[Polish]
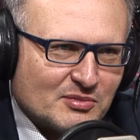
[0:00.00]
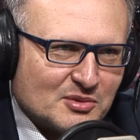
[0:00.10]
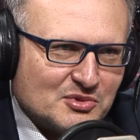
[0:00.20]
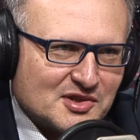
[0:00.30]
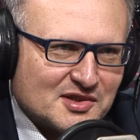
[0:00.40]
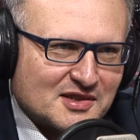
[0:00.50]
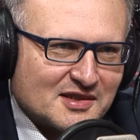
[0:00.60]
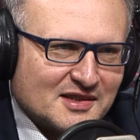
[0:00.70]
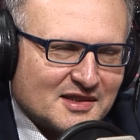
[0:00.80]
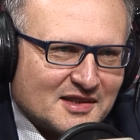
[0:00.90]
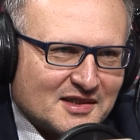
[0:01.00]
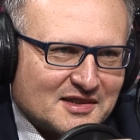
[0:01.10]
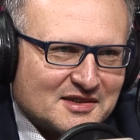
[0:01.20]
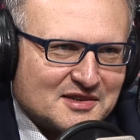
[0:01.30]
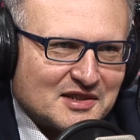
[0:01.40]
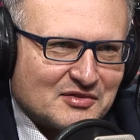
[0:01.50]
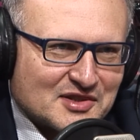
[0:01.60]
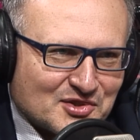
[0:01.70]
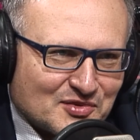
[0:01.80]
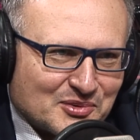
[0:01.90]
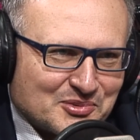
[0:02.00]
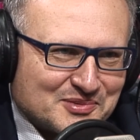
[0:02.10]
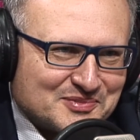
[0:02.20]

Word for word: a Pan Minister y, awansował.